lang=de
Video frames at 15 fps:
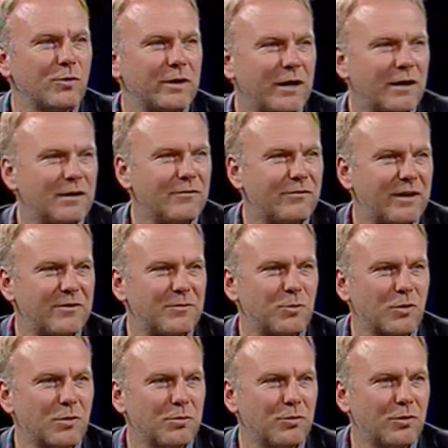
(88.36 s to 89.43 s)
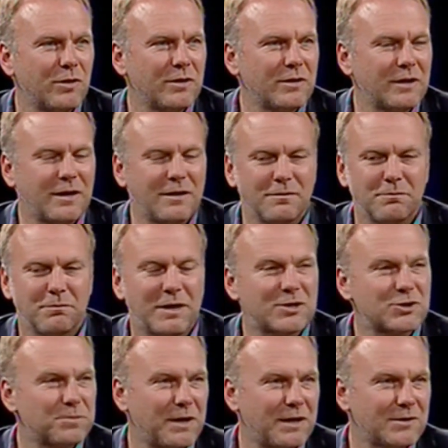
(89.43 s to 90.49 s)
da in Flensburg geboren, dann Bad
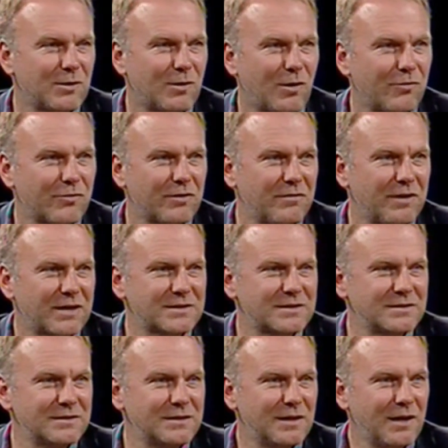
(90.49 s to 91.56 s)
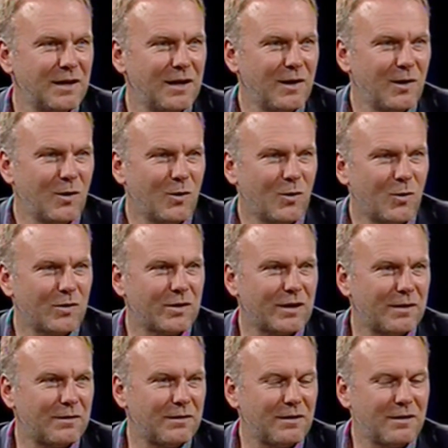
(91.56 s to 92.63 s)
Schwartau aufgewachsen. Ja und
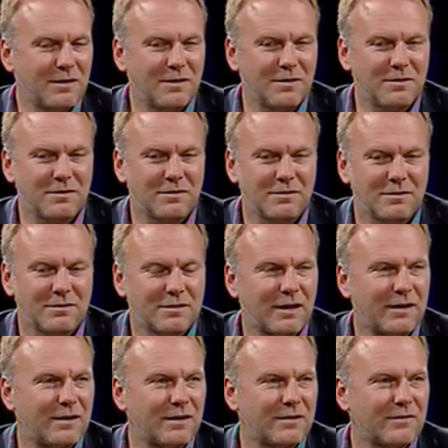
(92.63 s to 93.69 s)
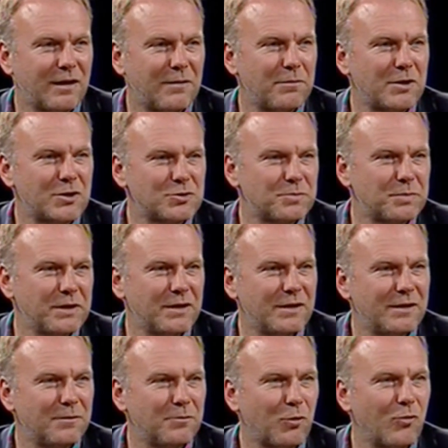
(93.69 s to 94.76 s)
dann, äh, dann das
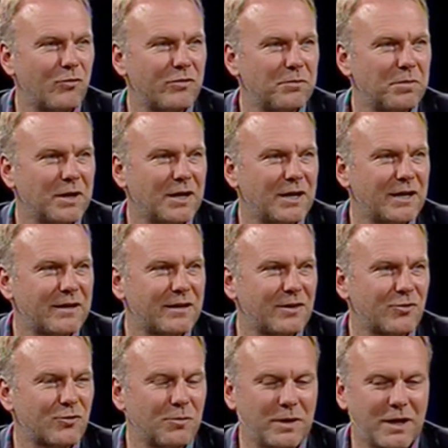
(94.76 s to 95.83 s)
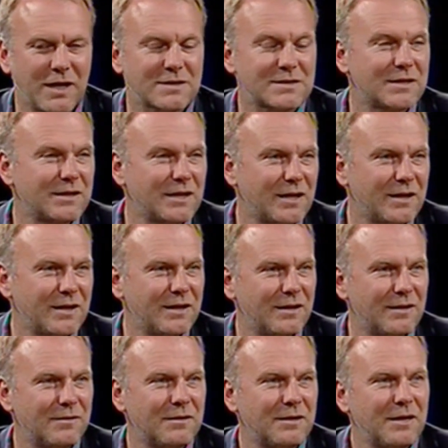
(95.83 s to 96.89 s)
Handballspielen im Profibereich, dann schon mit 18 Jahren
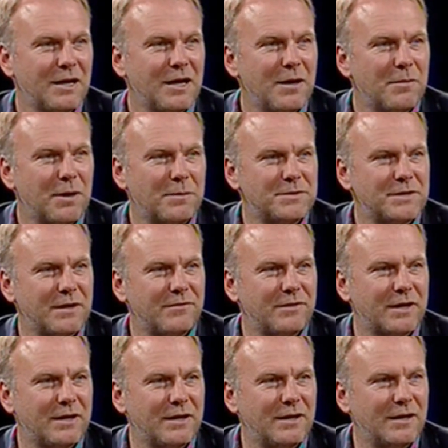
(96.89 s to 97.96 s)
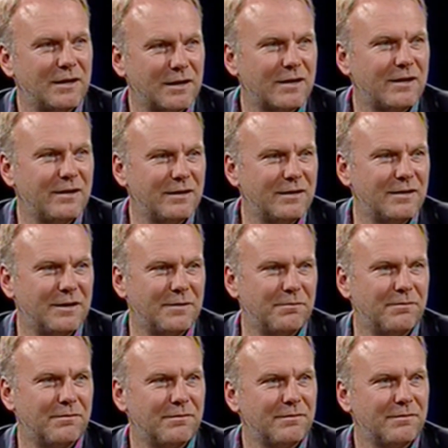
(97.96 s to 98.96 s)
hier beim THW Kiel in Kiel eben.